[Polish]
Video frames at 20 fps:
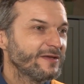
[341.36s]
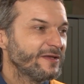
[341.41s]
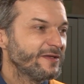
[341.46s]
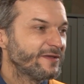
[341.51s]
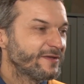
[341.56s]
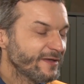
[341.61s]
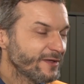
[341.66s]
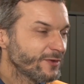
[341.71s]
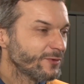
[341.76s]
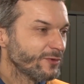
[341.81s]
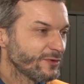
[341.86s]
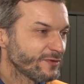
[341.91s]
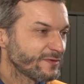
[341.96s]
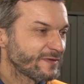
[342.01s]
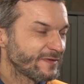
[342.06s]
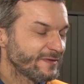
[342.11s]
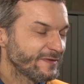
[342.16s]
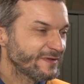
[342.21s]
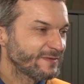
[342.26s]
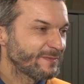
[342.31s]
I te
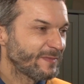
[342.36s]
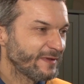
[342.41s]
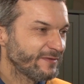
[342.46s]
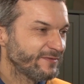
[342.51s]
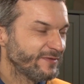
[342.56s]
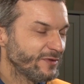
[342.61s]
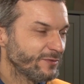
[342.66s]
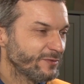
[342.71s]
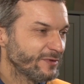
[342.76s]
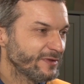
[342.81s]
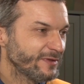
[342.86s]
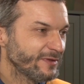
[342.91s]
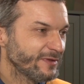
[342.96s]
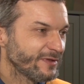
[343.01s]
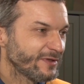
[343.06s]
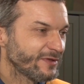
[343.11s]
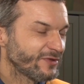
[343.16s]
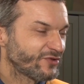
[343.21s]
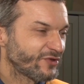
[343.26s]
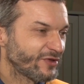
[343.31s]
głosy sprawiły,
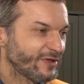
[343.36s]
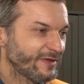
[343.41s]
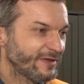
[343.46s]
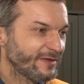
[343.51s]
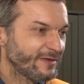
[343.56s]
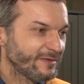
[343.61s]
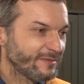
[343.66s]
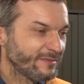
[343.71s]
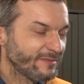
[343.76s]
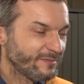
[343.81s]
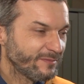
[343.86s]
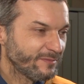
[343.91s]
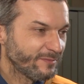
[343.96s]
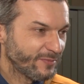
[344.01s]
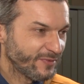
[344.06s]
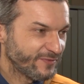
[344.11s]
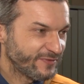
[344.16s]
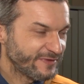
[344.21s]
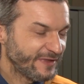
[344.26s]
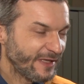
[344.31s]
że
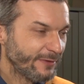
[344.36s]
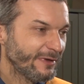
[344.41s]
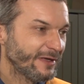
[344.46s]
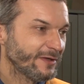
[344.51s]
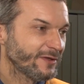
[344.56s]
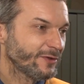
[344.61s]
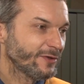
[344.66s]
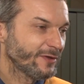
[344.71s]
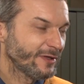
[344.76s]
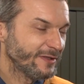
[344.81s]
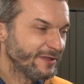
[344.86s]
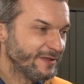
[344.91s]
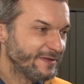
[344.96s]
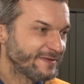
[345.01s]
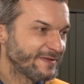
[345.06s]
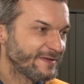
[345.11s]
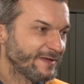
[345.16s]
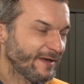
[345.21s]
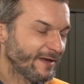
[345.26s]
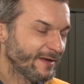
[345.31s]
powstała
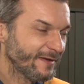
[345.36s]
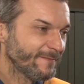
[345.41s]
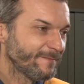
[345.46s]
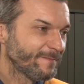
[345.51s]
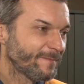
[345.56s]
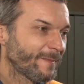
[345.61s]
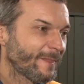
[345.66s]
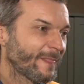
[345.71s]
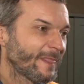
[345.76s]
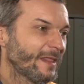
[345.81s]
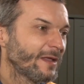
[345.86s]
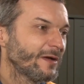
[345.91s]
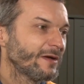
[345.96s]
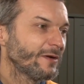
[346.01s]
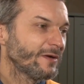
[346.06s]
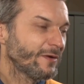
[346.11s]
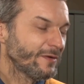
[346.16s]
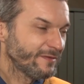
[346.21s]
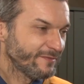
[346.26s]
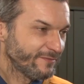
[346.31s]
koalicja
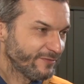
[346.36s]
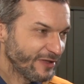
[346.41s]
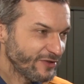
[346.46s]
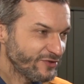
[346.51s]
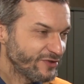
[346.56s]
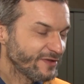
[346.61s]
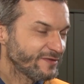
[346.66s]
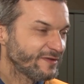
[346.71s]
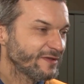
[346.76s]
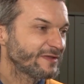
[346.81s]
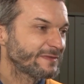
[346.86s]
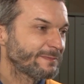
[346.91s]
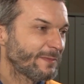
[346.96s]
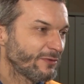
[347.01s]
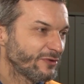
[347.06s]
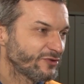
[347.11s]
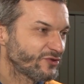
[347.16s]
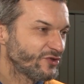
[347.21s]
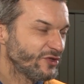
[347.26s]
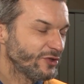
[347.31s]
właśnie tych
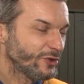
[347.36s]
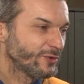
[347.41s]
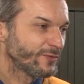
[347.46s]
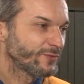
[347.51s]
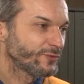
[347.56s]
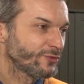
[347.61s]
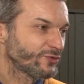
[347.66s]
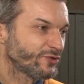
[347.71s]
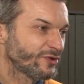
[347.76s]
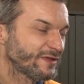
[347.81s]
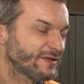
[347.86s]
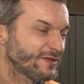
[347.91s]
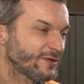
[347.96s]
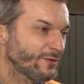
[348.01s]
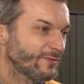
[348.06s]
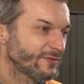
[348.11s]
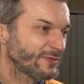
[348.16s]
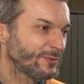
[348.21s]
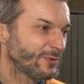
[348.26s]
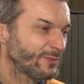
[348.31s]
społeczników, którzy
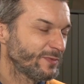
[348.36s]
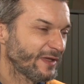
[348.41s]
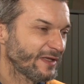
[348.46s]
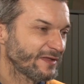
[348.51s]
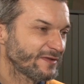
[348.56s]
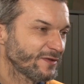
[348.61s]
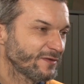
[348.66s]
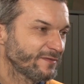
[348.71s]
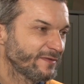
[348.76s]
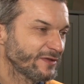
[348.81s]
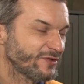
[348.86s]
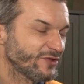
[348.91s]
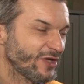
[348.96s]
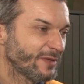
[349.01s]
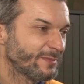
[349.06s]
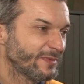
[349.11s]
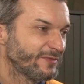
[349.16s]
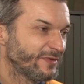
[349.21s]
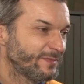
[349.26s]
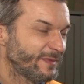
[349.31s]
chcą współpracować,
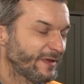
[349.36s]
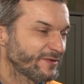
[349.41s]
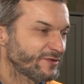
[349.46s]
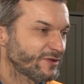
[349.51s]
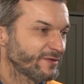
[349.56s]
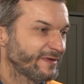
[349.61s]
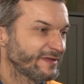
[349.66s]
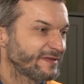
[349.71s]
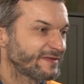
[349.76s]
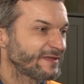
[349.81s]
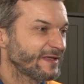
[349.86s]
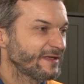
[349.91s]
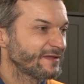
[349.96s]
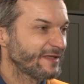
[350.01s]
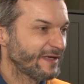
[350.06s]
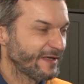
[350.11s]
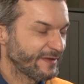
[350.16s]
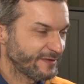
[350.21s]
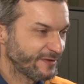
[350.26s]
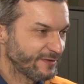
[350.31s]
aby wypracować
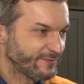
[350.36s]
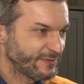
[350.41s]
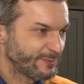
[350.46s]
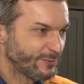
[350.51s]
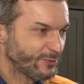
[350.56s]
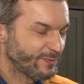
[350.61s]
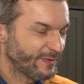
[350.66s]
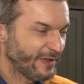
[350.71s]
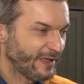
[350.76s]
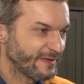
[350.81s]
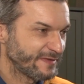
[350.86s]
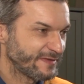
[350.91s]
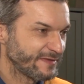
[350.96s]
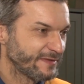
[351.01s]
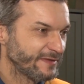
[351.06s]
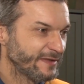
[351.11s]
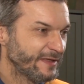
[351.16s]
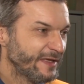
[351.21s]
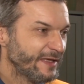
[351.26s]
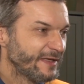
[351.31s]
standardy
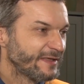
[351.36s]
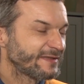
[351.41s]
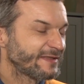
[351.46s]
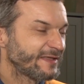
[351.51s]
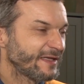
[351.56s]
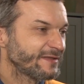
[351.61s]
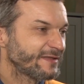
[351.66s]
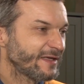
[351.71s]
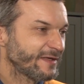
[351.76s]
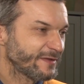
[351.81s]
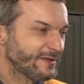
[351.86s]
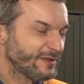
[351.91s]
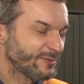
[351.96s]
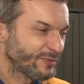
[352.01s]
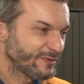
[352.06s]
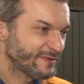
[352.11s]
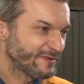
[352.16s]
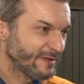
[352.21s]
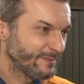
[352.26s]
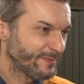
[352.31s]
współpracy, standardy
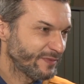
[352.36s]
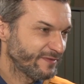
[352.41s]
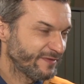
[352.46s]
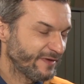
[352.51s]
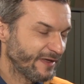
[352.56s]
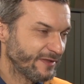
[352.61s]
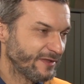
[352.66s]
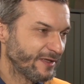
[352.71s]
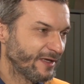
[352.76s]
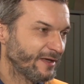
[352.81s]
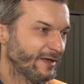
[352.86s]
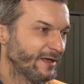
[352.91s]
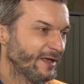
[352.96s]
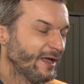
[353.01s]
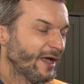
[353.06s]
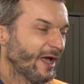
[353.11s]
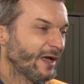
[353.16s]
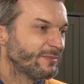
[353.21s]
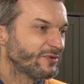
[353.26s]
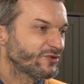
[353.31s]
postępowania,
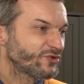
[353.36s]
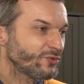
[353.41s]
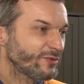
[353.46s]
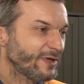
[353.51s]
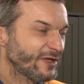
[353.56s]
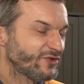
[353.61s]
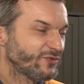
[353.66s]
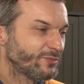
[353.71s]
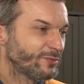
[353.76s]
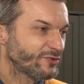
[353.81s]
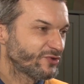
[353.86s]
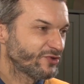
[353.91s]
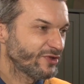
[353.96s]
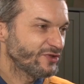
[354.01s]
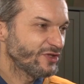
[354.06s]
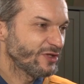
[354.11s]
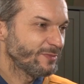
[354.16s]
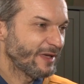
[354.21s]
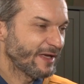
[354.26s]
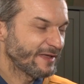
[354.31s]
aby szukać w
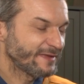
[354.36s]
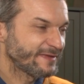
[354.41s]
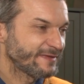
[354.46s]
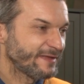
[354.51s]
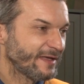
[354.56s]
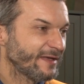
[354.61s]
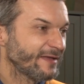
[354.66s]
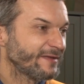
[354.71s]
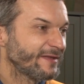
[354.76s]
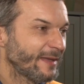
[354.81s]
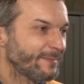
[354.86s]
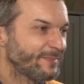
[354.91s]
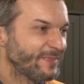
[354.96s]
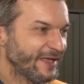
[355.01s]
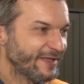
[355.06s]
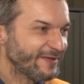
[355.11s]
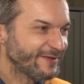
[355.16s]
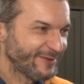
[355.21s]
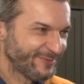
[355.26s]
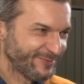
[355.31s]
budżecie miasta,
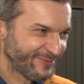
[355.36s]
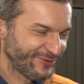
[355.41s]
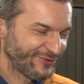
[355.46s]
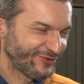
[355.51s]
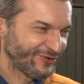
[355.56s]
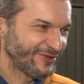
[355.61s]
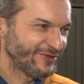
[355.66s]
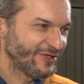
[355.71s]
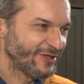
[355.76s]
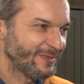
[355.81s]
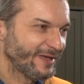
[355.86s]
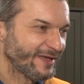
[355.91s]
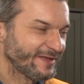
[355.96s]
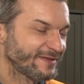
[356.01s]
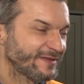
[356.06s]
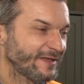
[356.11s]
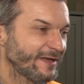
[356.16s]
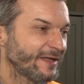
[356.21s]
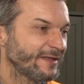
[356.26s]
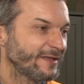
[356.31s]
napiętym budżecie
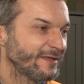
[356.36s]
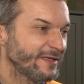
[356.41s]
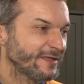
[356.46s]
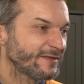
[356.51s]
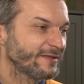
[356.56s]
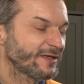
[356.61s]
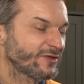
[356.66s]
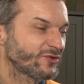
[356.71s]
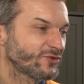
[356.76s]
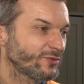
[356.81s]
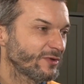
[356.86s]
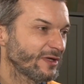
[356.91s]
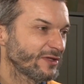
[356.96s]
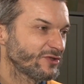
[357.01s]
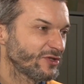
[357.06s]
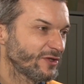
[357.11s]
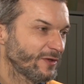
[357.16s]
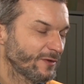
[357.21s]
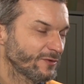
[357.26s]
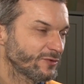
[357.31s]
miasta, ale jednak
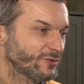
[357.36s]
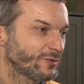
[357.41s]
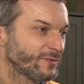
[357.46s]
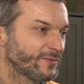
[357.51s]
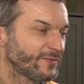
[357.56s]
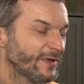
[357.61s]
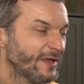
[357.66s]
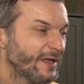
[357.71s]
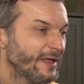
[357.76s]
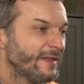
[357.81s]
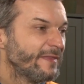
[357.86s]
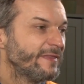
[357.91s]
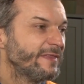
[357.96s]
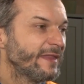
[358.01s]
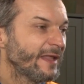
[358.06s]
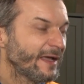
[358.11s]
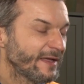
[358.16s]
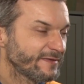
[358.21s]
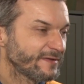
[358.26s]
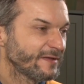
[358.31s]
szukać środków
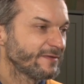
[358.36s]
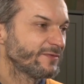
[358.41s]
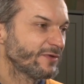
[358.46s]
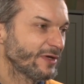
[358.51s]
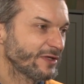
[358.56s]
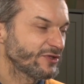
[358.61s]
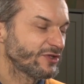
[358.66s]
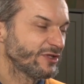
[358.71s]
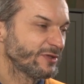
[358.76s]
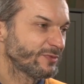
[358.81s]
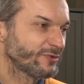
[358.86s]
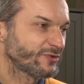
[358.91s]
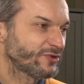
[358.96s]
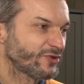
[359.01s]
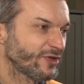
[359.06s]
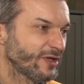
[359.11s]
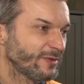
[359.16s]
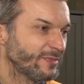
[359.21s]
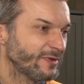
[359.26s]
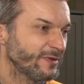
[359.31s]
na te właśnie
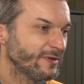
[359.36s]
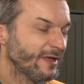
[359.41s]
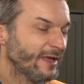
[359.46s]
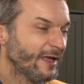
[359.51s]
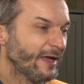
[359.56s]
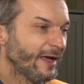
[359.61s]
potrzeby,